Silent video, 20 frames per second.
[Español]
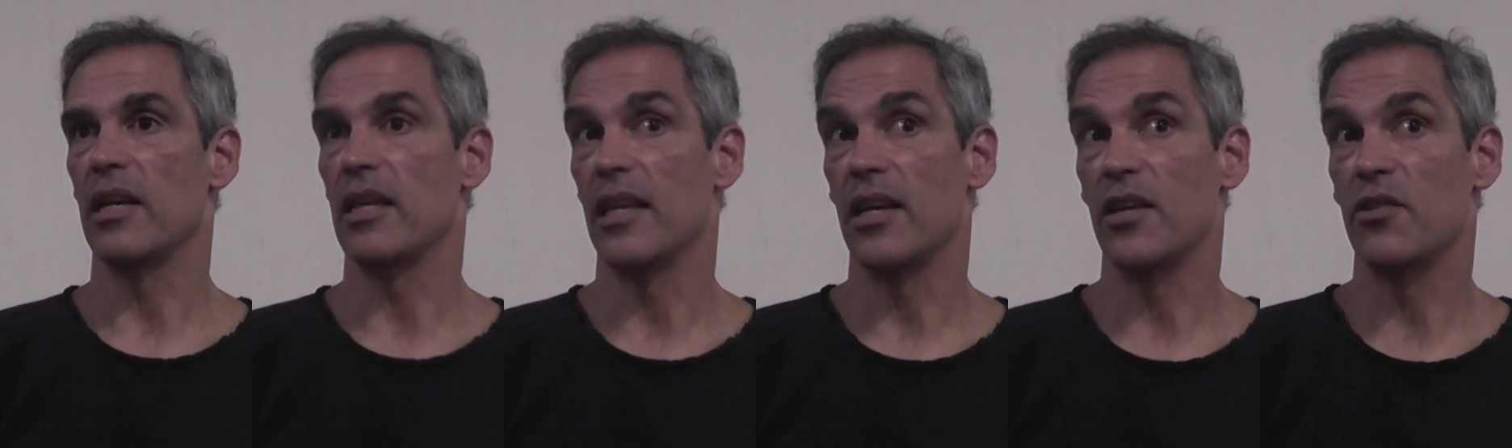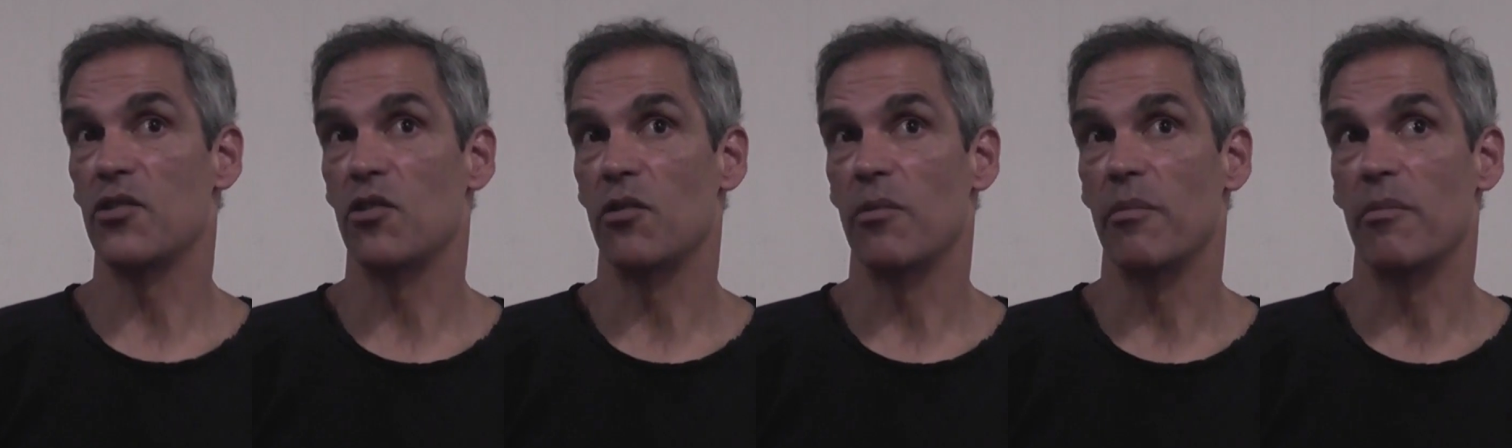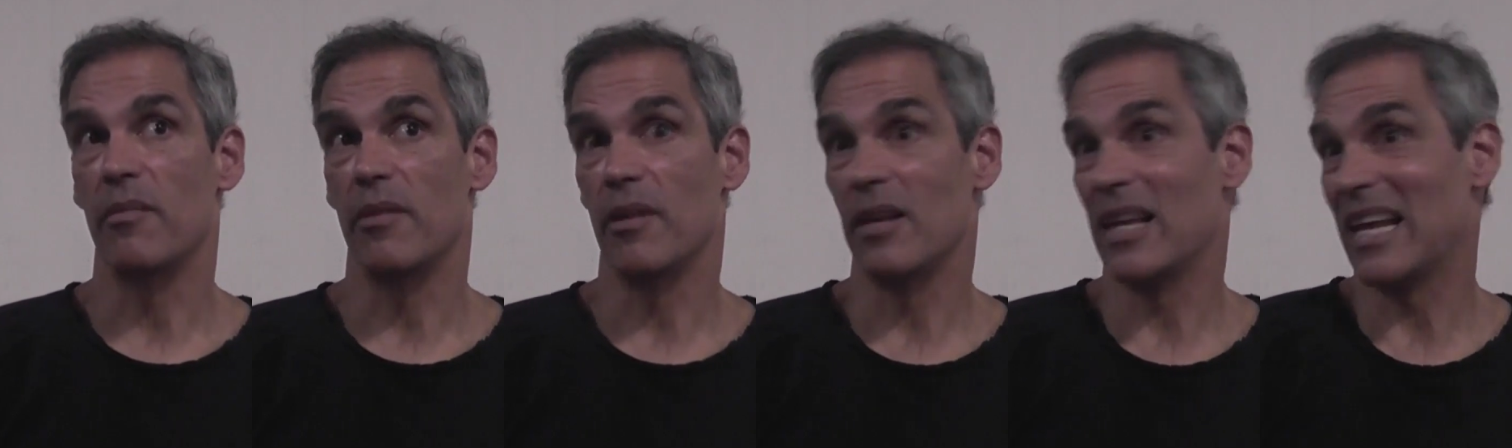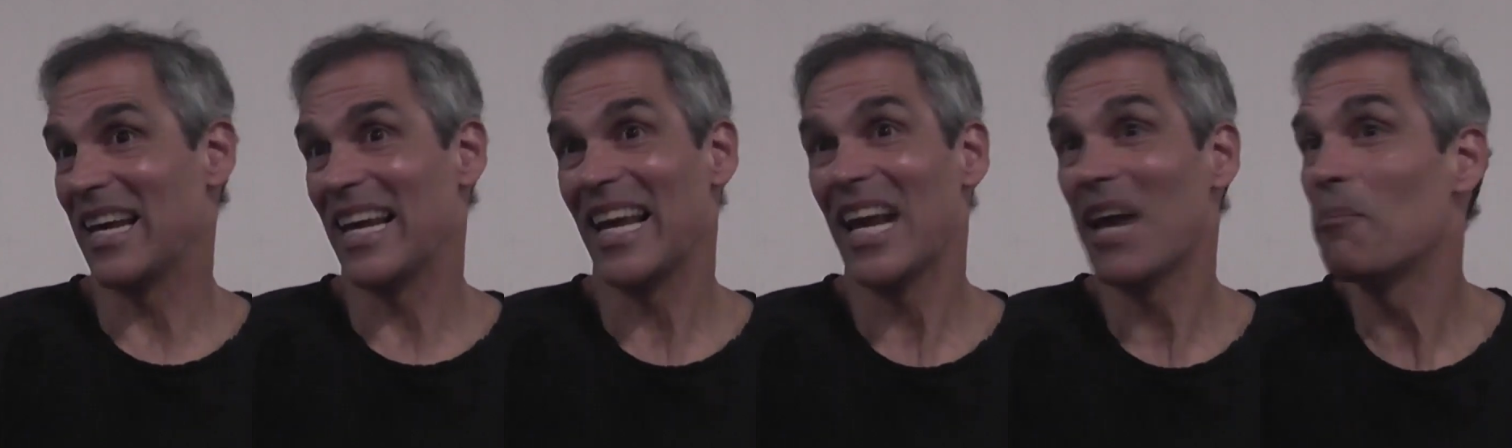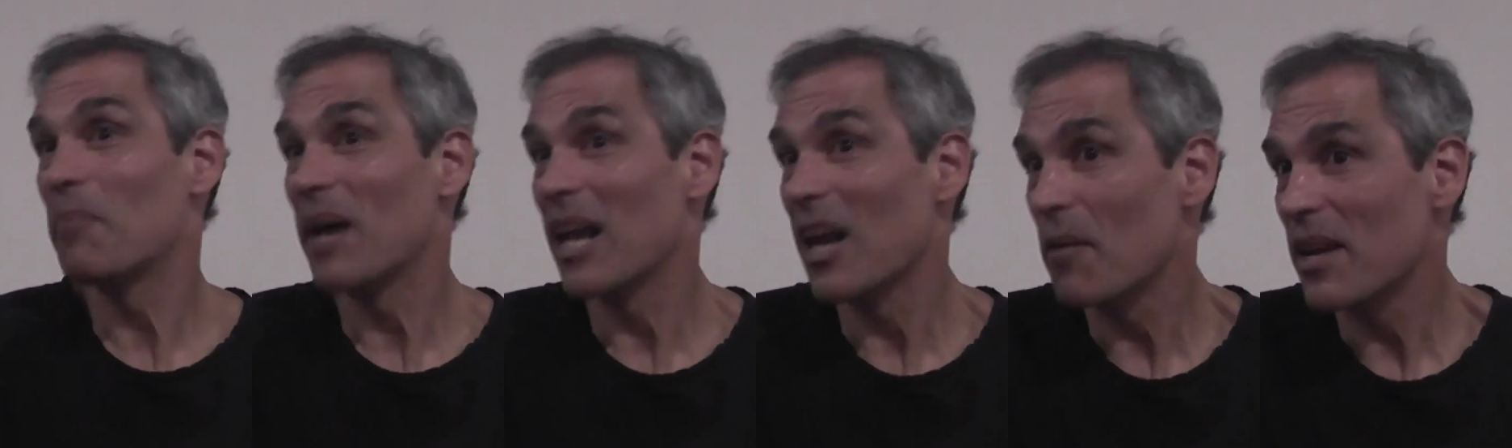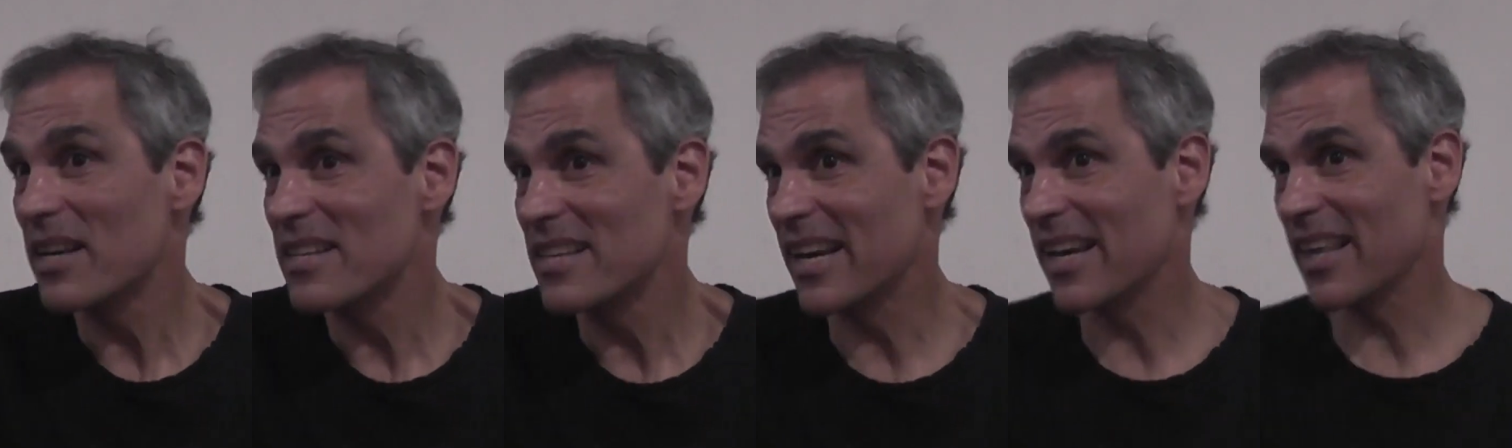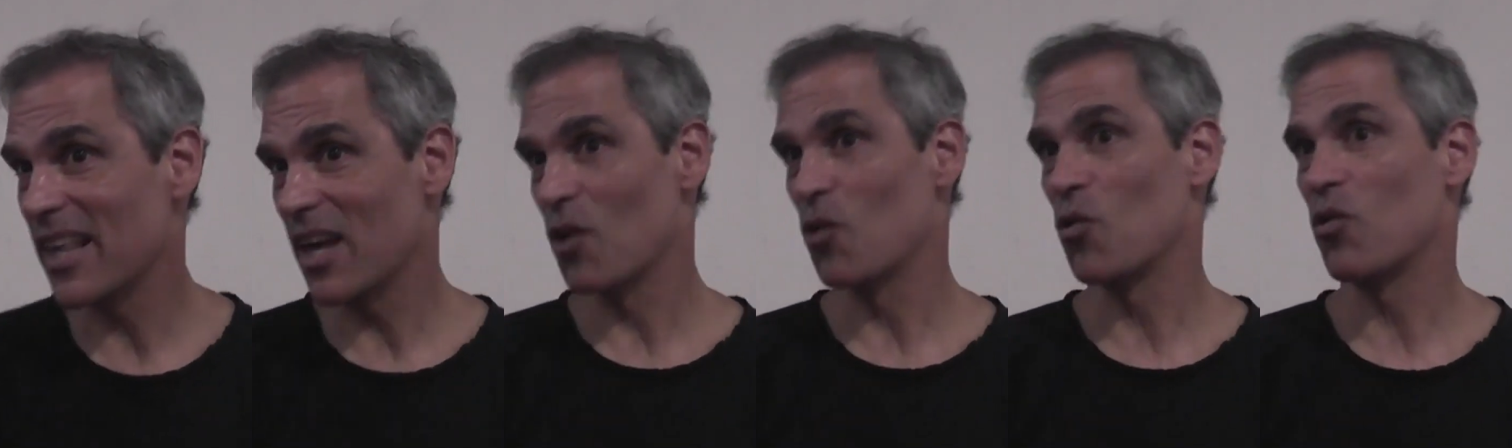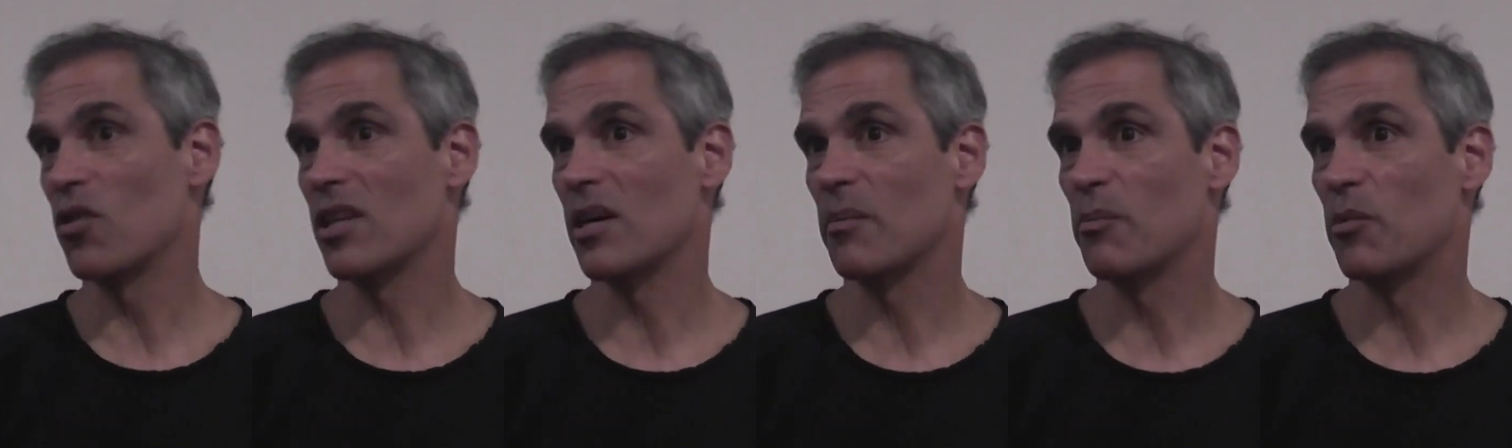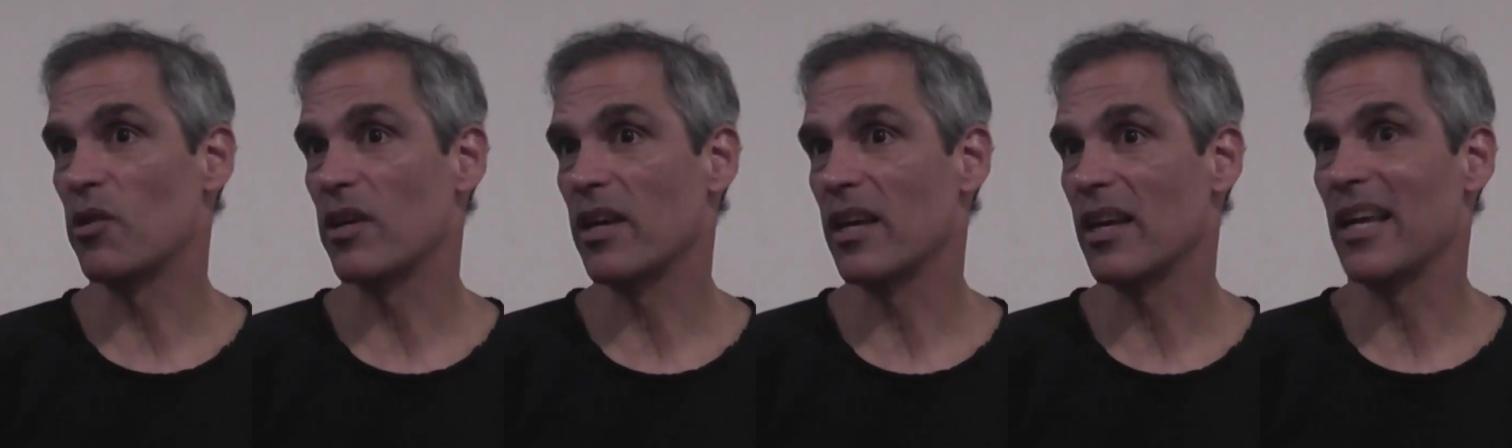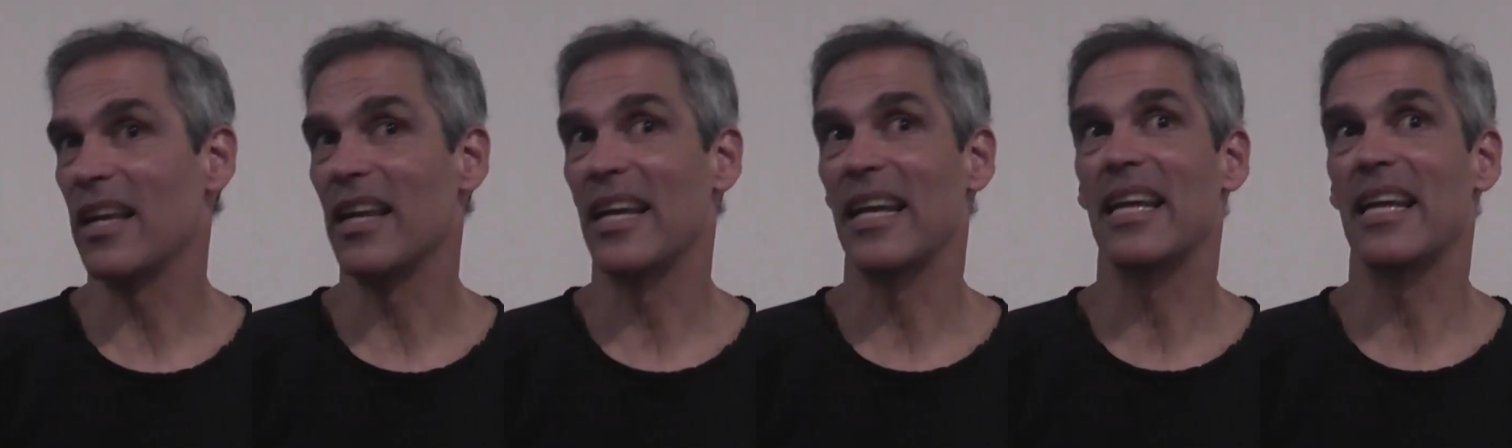Y de hecho, es que las palabras se quedan cortas porque